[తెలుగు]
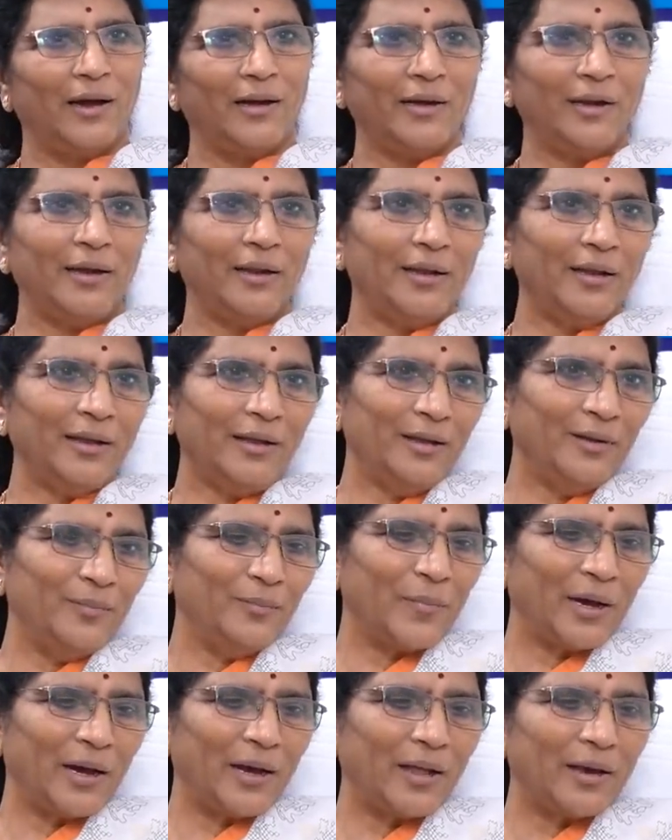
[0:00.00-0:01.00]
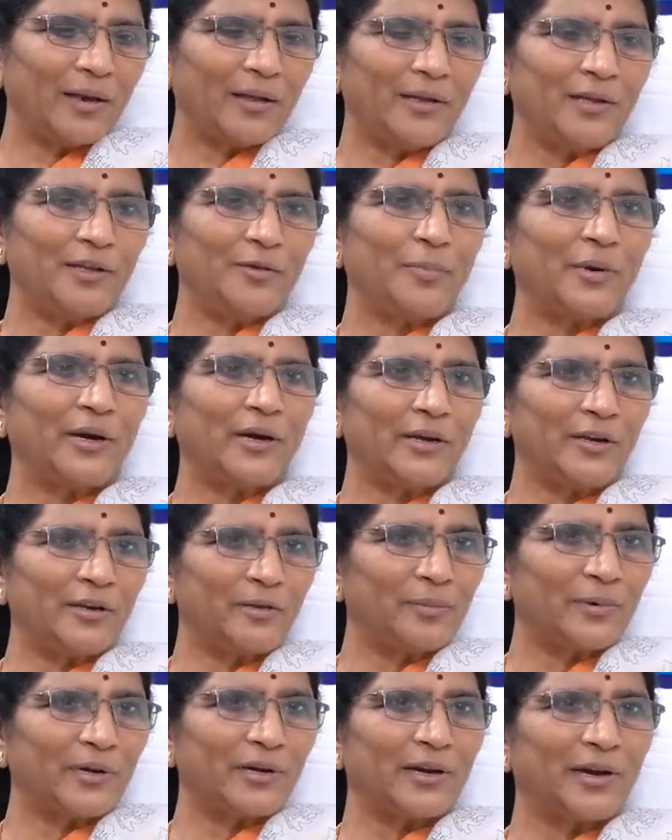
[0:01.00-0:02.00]
అంటే బాలయ్య ఈ
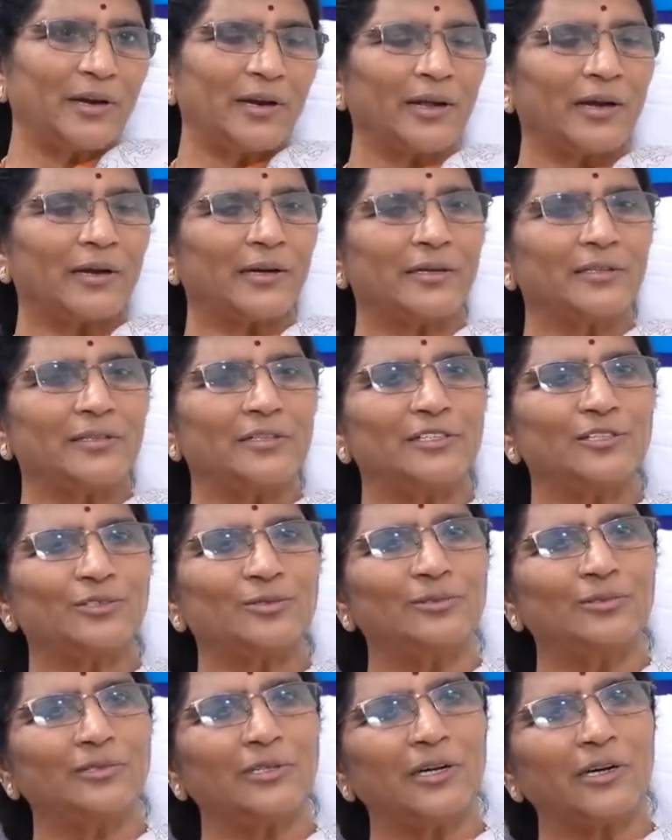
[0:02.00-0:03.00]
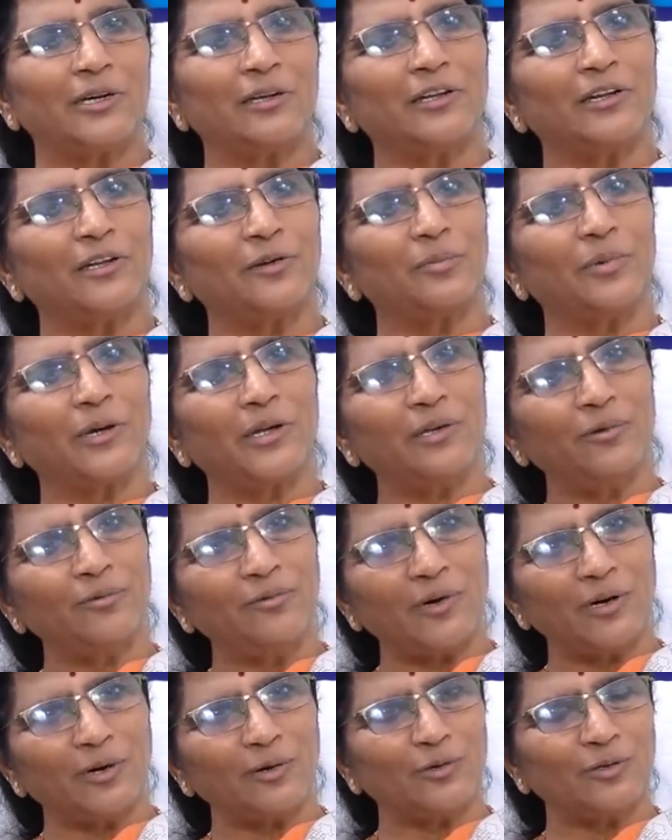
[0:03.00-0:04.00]
పార్టీ పగ్గాలు ఎక్కడ తీసుకుంటాడనే భయం
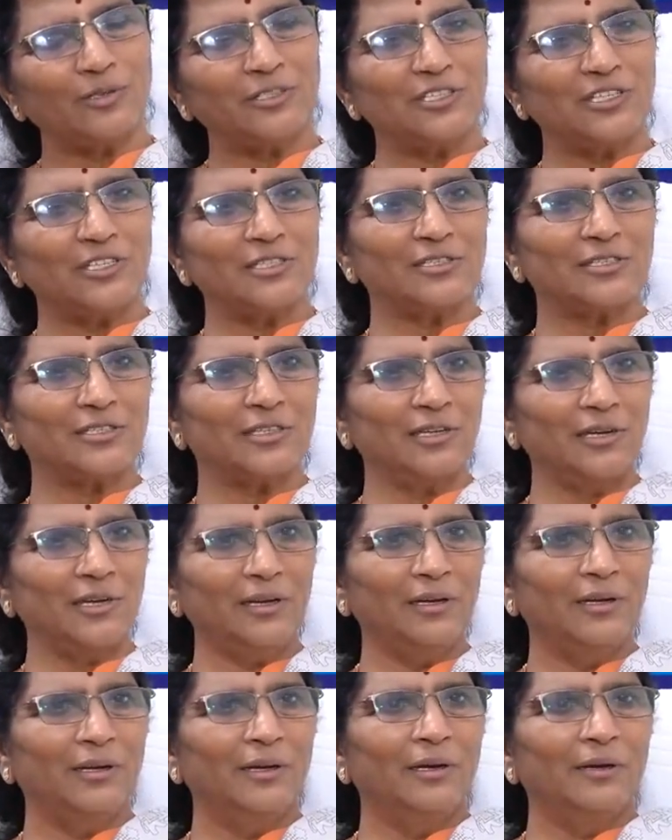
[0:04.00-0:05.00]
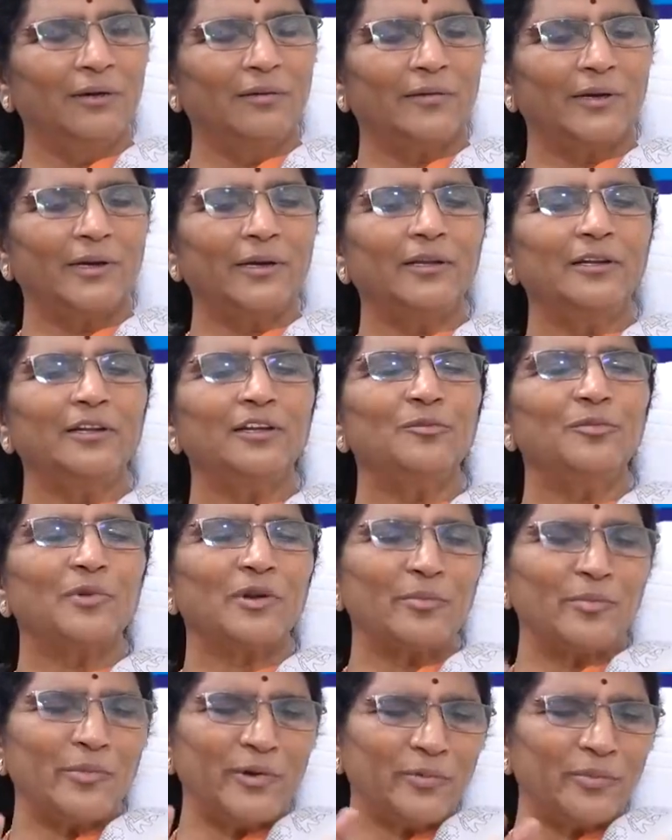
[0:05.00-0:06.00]
వాళ్ళకు వచ్చేసి వెంటనే
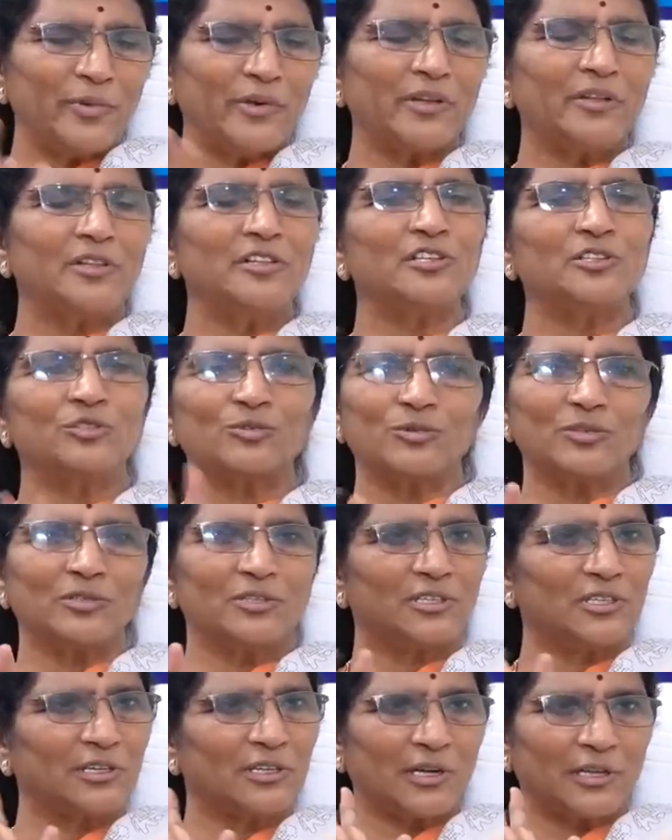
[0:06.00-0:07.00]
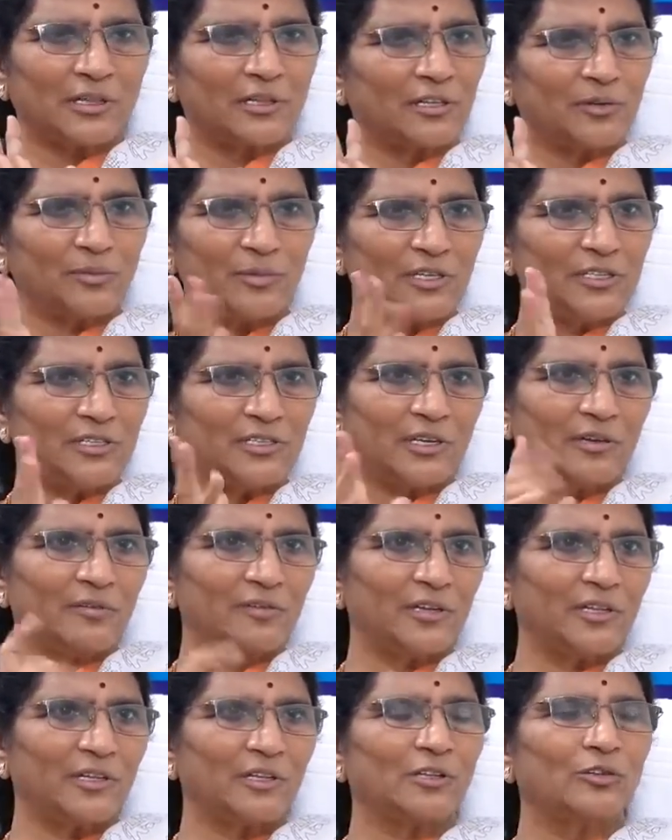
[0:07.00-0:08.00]
బ్రహ్మిణి పేరు తీసుకొచ్చారు అంతకుమించి
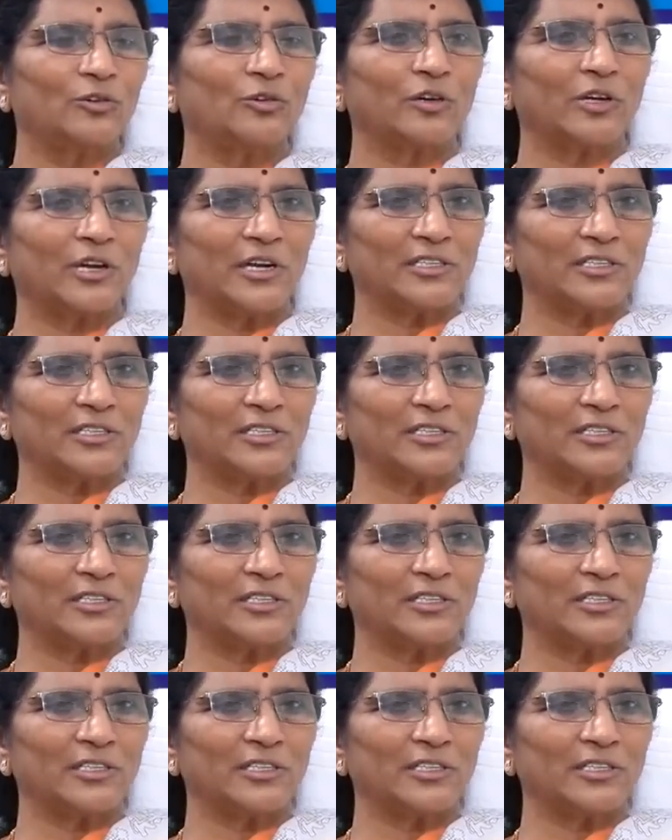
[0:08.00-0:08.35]
ఏమి లేదు అదొక